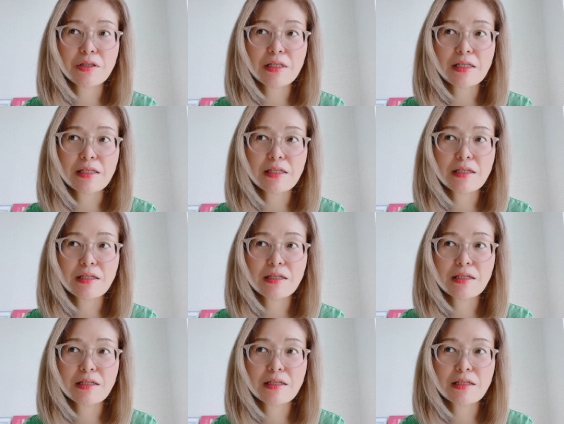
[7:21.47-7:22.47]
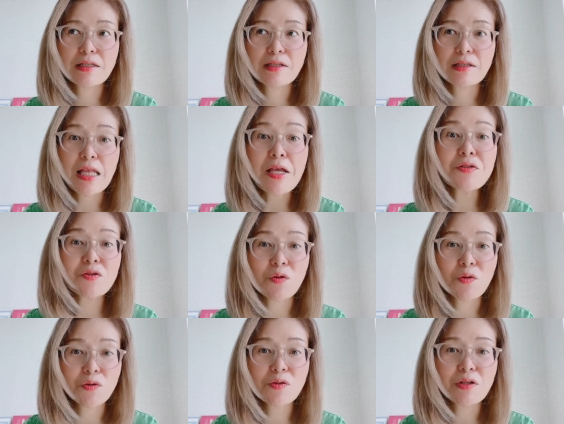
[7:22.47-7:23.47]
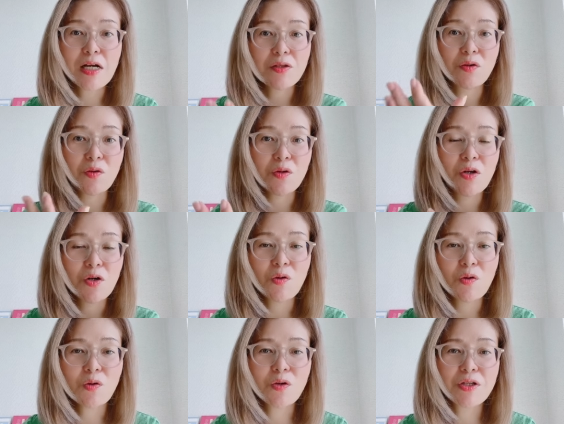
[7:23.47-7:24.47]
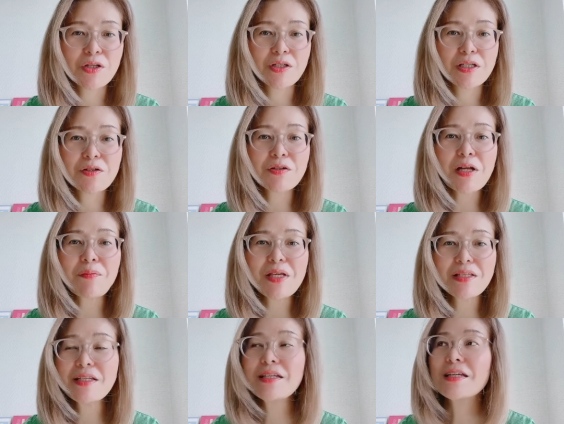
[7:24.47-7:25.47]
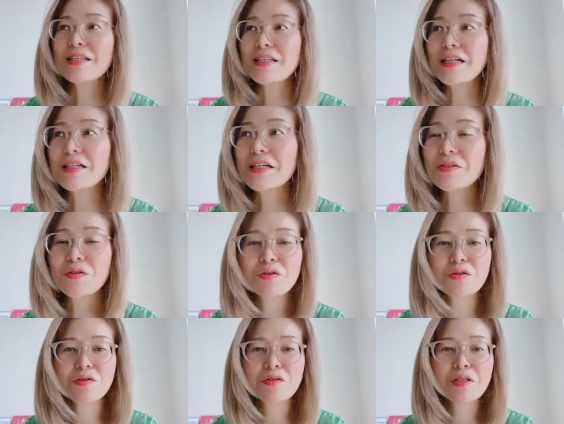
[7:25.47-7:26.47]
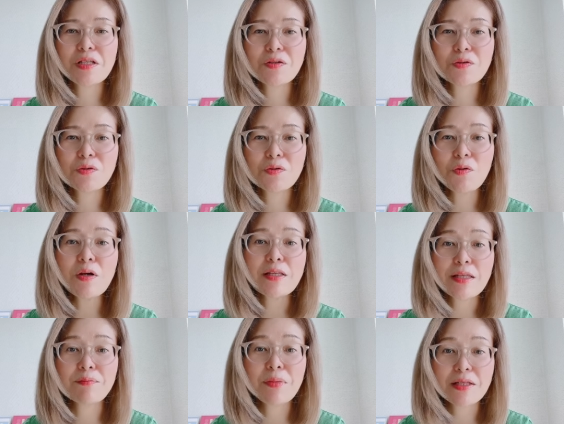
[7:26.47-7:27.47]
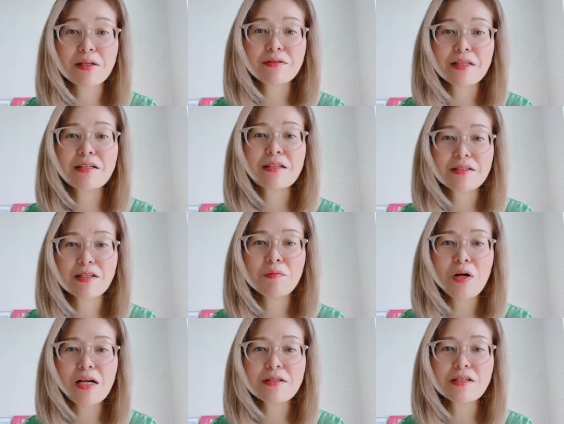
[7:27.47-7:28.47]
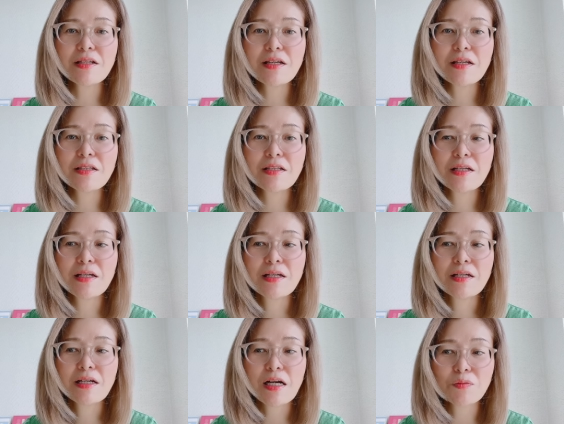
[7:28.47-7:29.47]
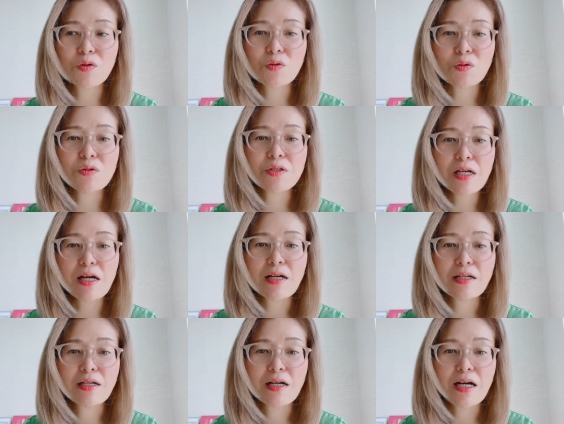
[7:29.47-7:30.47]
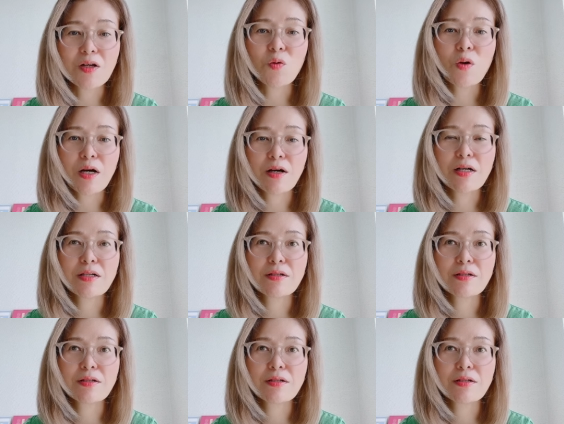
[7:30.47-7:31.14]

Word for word: 何、テンションあの、を引くために何かするっていうのは全くないですね。もう反射的に噛むことしかアロハ